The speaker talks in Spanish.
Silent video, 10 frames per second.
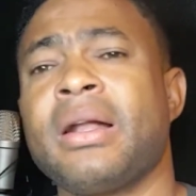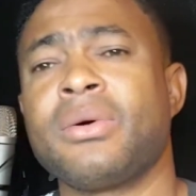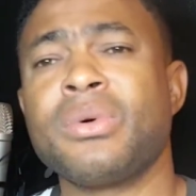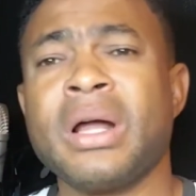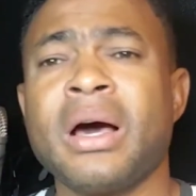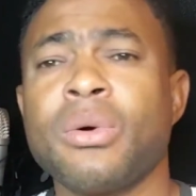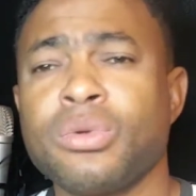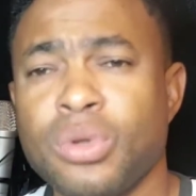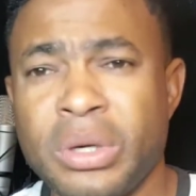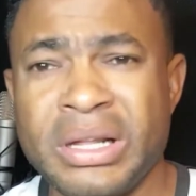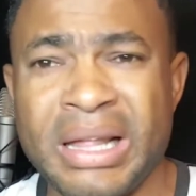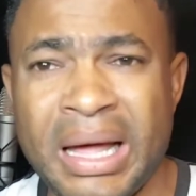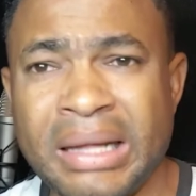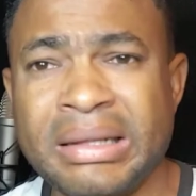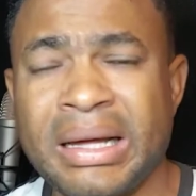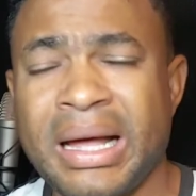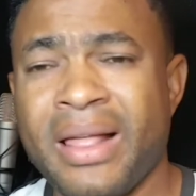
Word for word: alguna autoridad